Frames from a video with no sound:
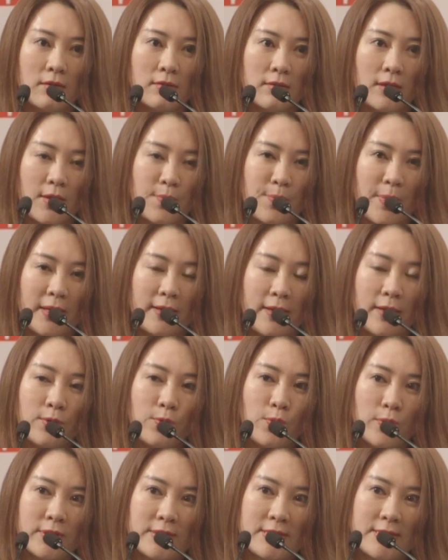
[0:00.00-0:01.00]
那美联
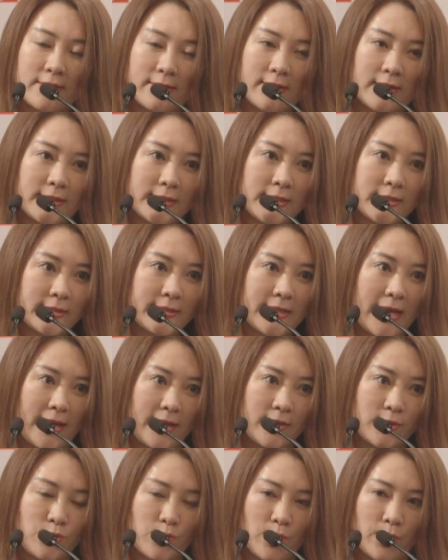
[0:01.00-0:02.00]
国际呢是
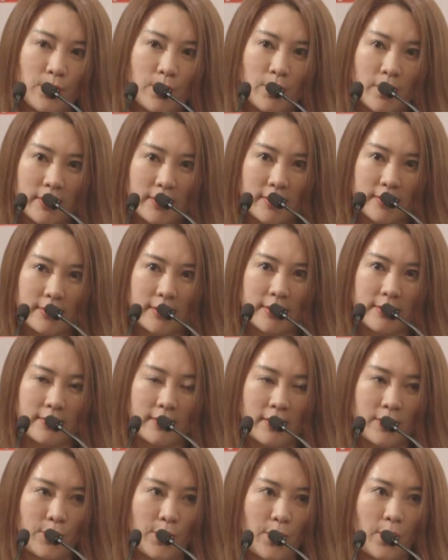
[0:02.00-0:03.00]
在全国各地
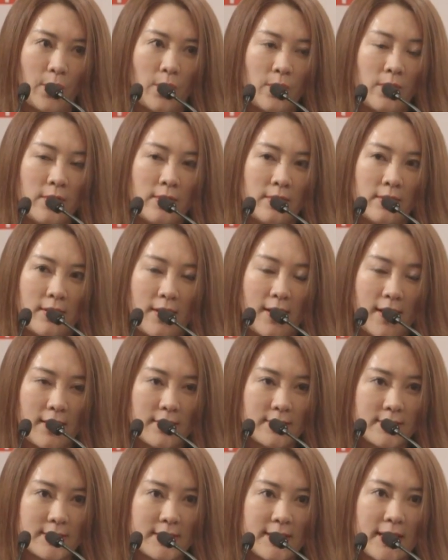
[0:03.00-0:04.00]
呢有二
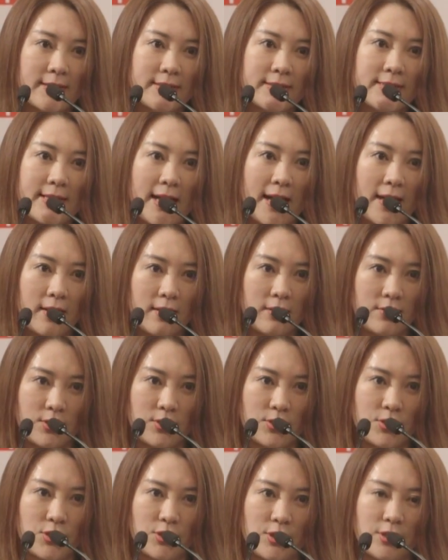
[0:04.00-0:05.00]
十三家
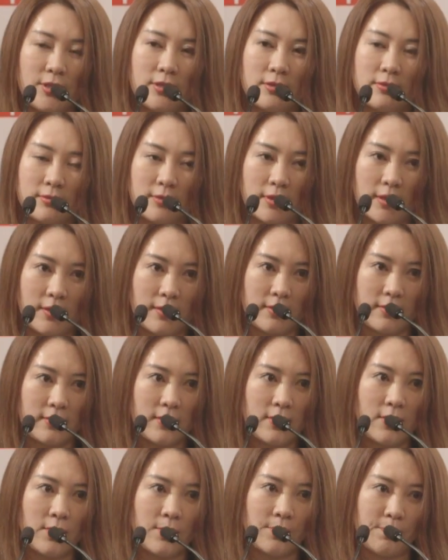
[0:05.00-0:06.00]
直营的
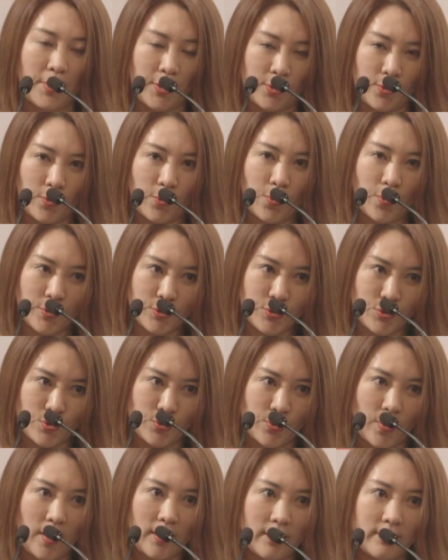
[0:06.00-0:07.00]
美容会
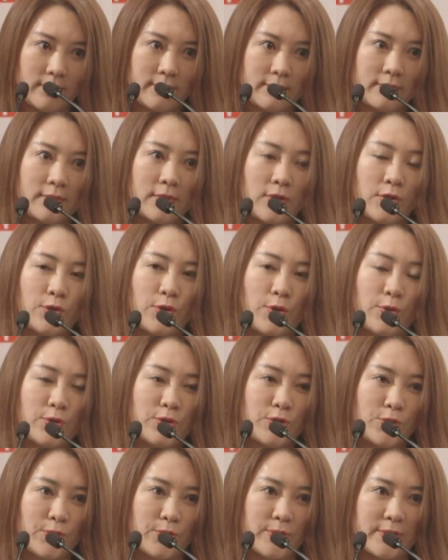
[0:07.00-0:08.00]
所，有
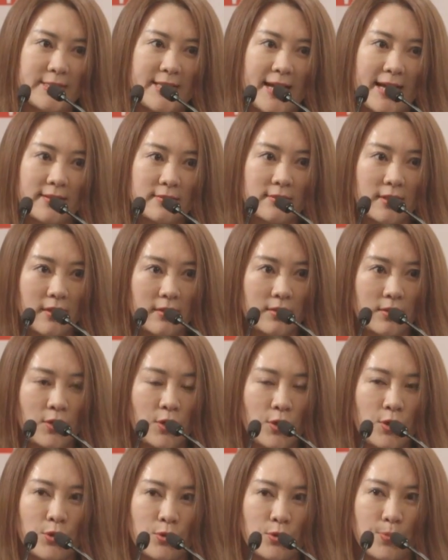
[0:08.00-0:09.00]
九家呢
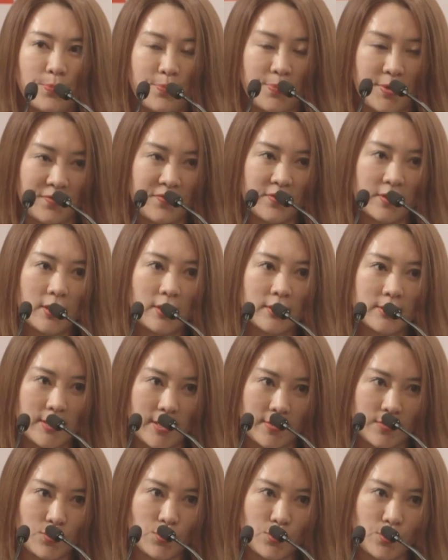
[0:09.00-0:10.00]
皮肤科
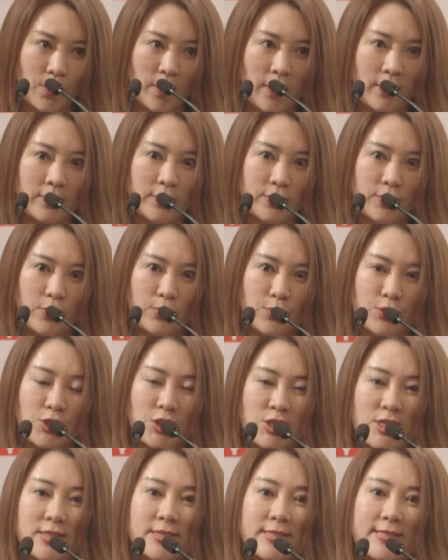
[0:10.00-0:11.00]
诊所，有
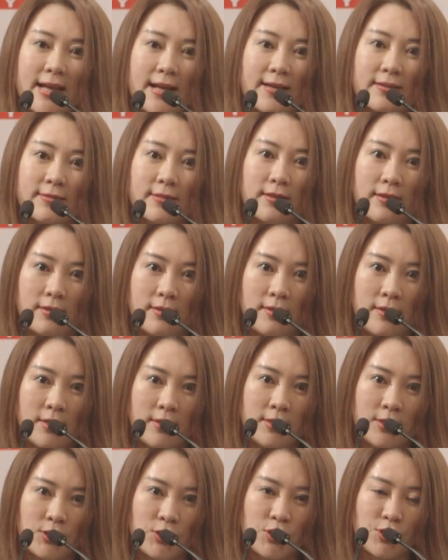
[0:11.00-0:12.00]
十家呢
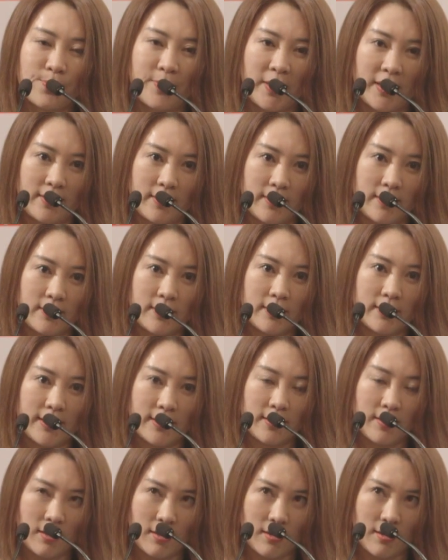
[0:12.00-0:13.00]
智美
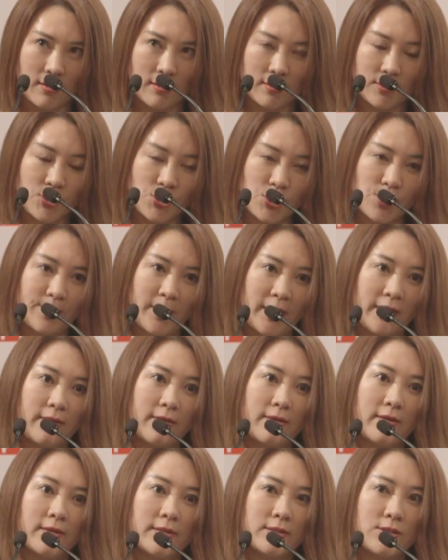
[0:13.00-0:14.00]
呃智美那
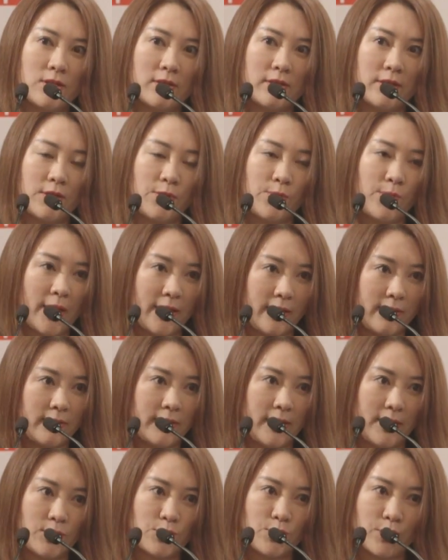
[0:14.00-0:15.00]
个医院
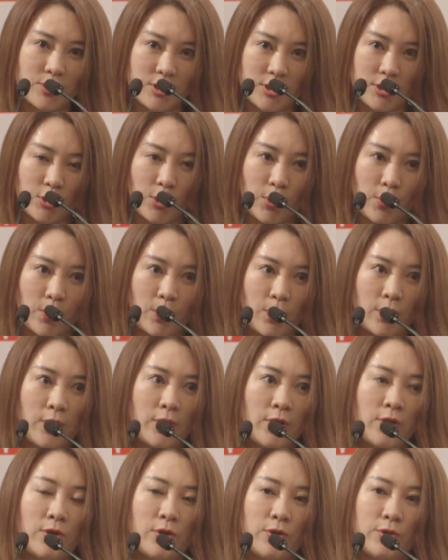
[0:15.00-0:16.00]
连锁机构，
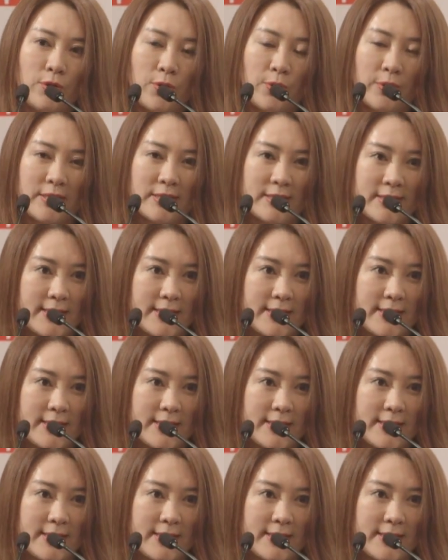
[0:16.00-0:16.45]
有一